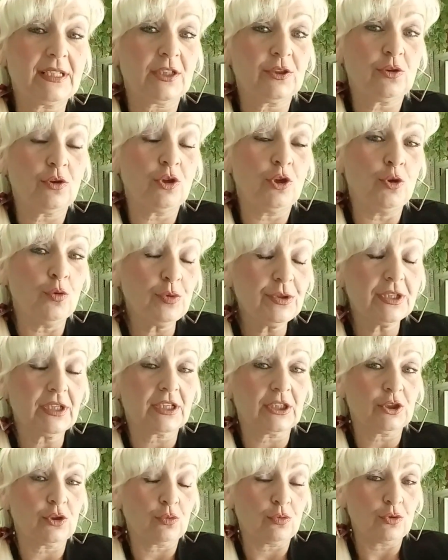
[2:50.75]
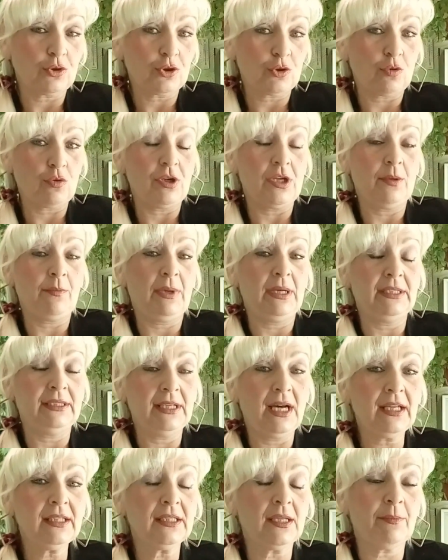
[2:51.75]
которые люди, которые устроили
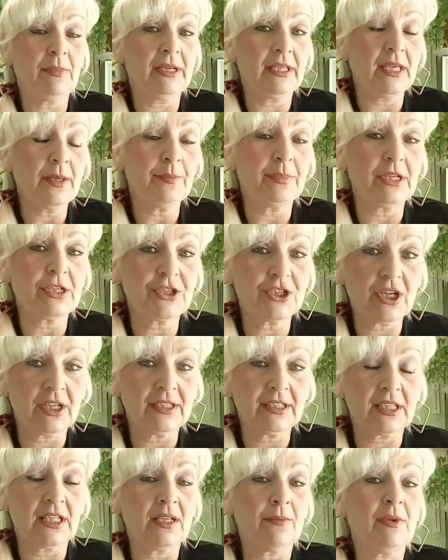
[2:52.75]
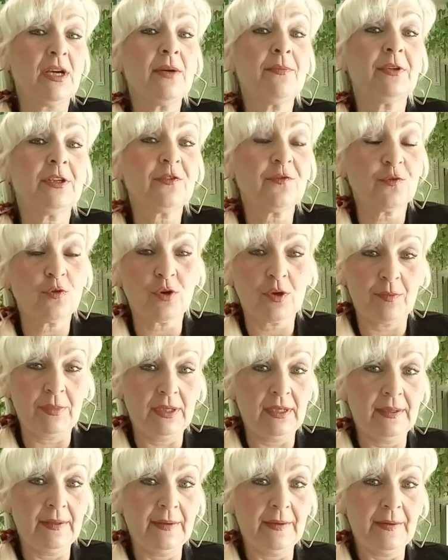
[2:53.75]
Майдан на моей площадке, на моей платформе.